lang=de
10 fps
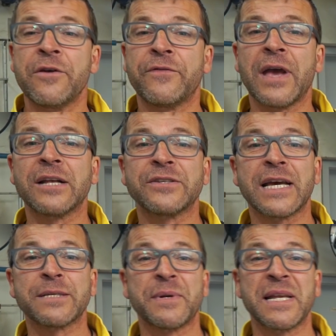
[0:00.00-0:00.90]
Wir also
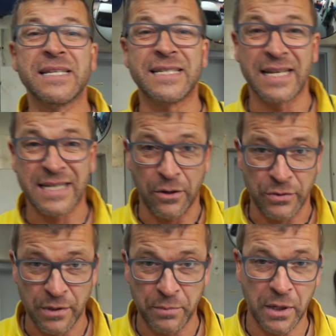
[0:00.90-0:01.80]
erstmal den Sitz
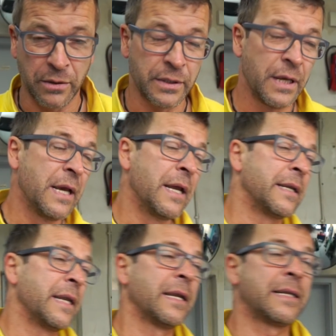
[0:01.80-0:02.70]
ausgebaut,
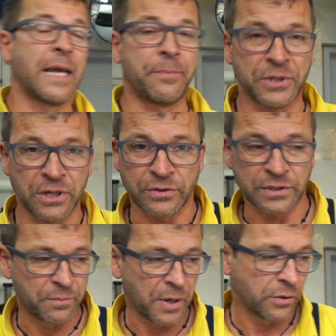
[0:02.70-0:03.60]
den Teppich
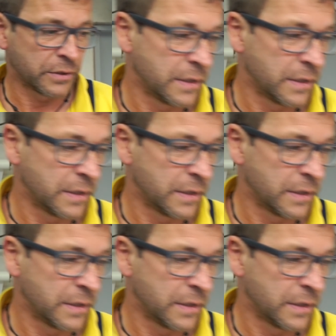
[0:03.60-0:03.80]
ausgebaut.